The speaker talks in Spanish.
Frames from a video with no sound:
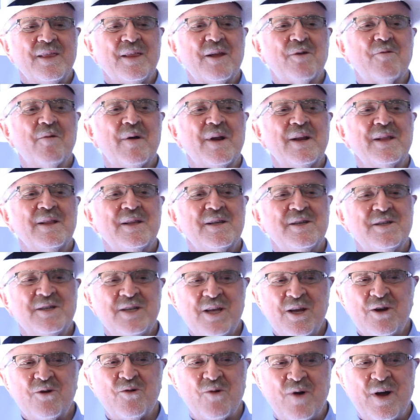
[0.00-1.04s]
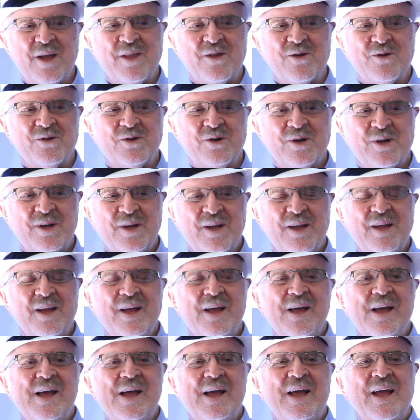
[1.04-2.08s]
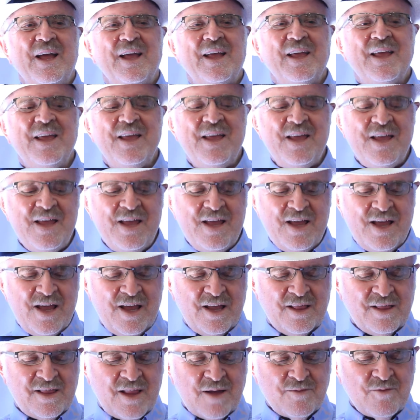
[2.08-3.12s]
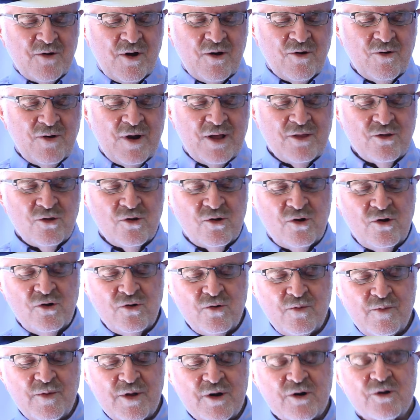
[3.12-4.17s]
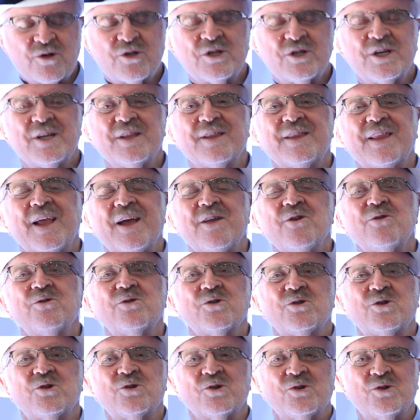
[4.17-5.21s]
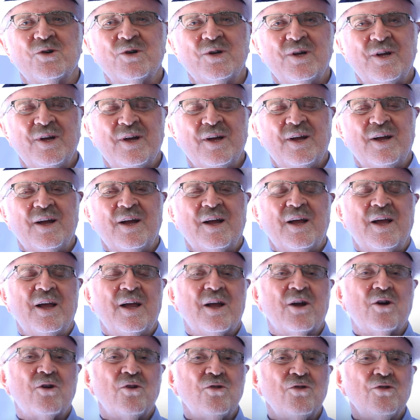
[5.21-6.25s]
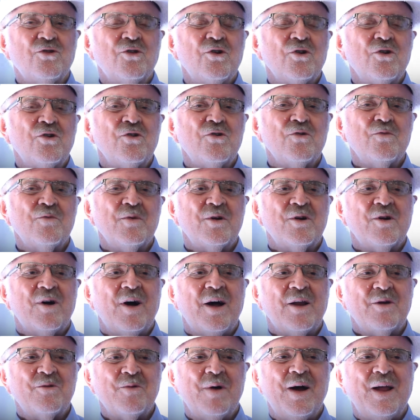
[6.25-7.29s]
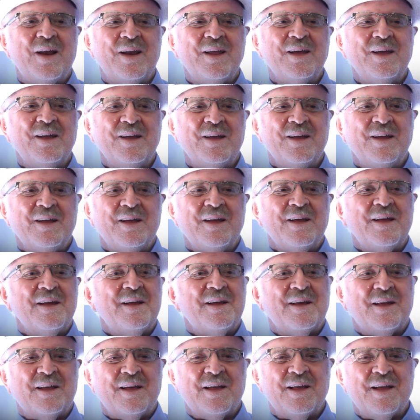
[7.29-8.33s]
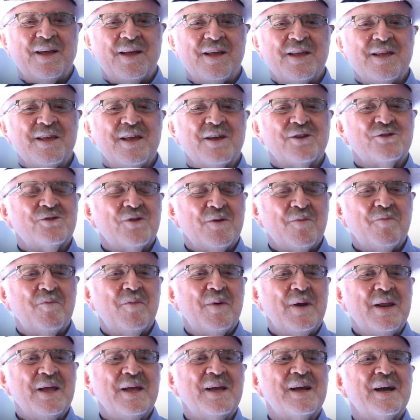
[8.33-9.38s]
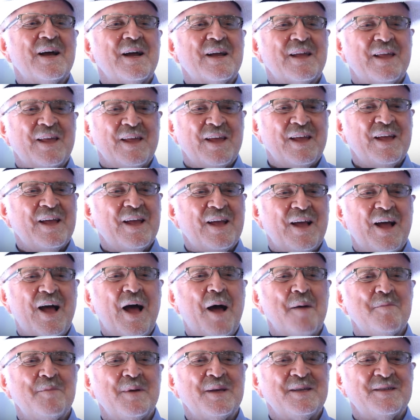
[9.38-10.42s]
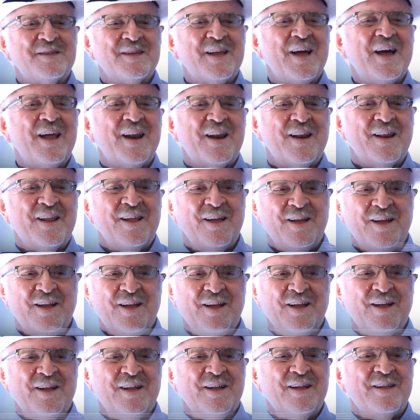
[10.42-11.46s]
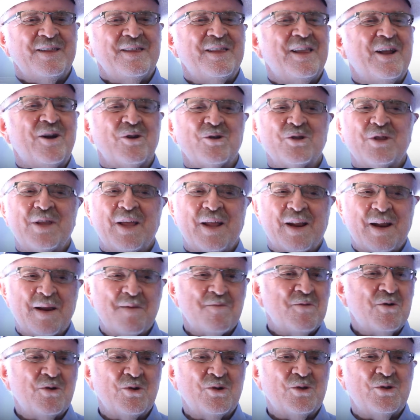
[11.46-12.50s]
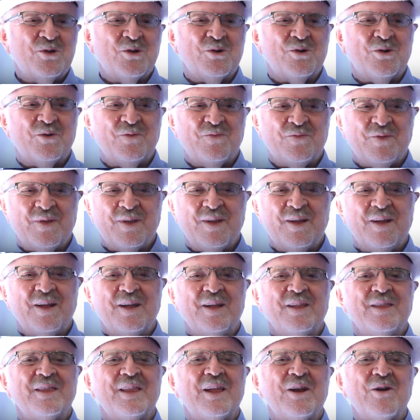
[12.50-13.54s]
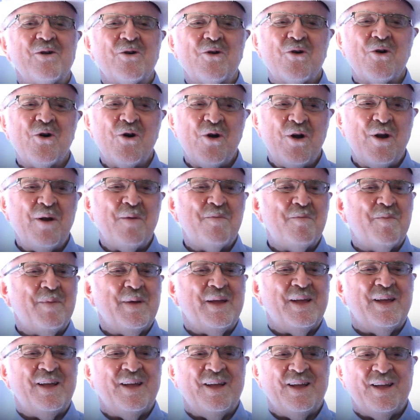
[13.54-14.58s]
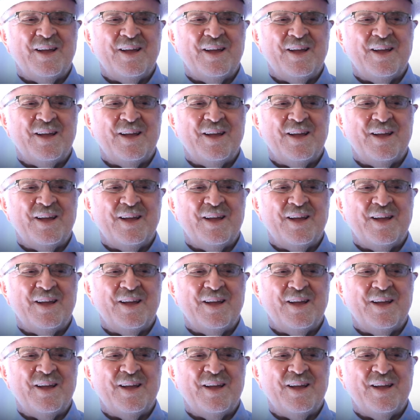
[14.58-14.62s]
de 45 años y estamos hablando del número 88, eh, con dos números anuales, y eso implica que a pesar de los terremotos, de los golpes,